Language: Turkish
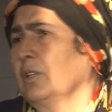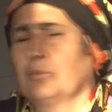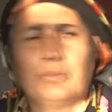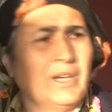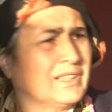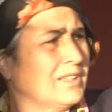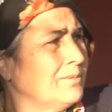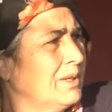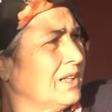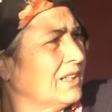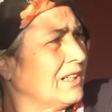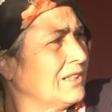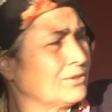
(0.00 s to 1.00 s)
Bir adam
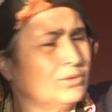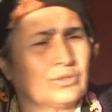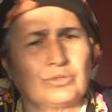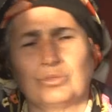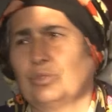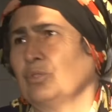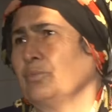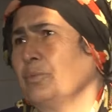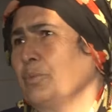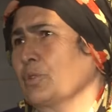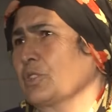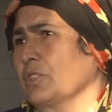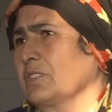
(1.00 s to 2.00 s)
Allah razı olsun günü bir
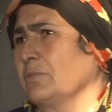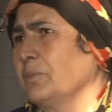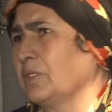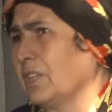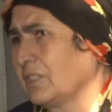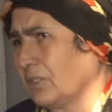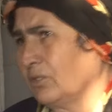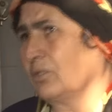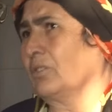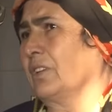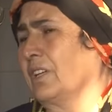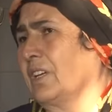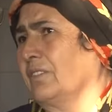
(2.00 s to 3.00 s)
poşet simit getiriyor
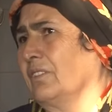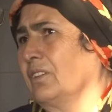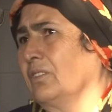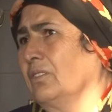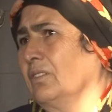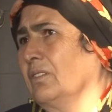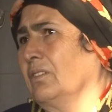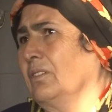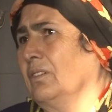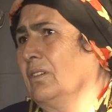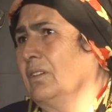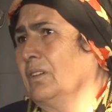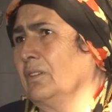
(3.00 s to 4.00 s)
onlara veriyor.
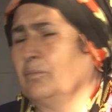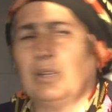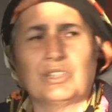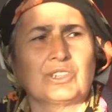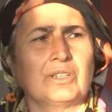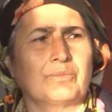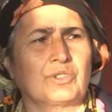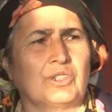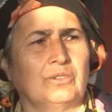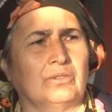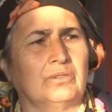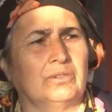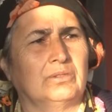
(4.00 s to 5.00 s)
Başka bir şey
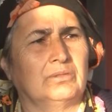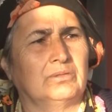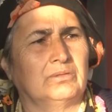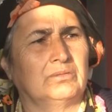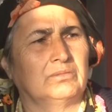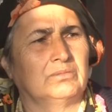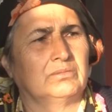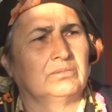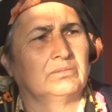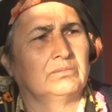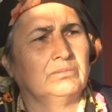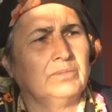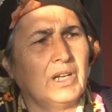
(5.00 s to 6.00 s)
yok.
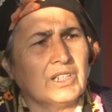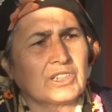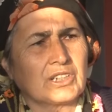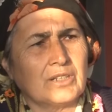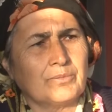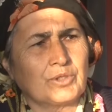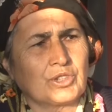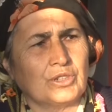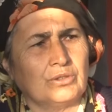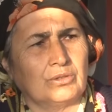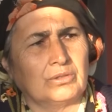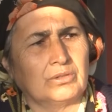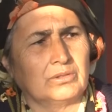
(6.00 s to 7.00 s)
Başka bir şey
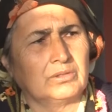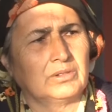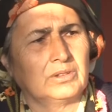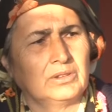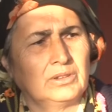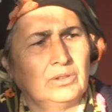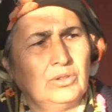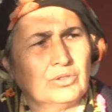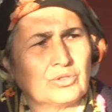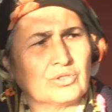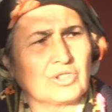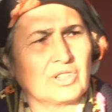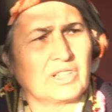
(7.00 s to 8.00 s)
yok. O
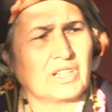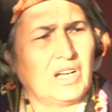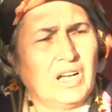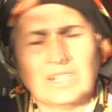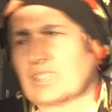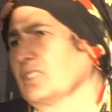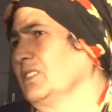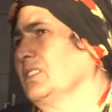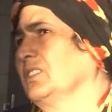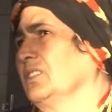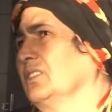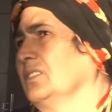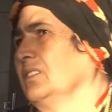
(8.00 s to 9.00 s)
çocuklar aç
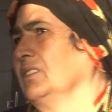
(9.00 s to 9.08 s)
gitti.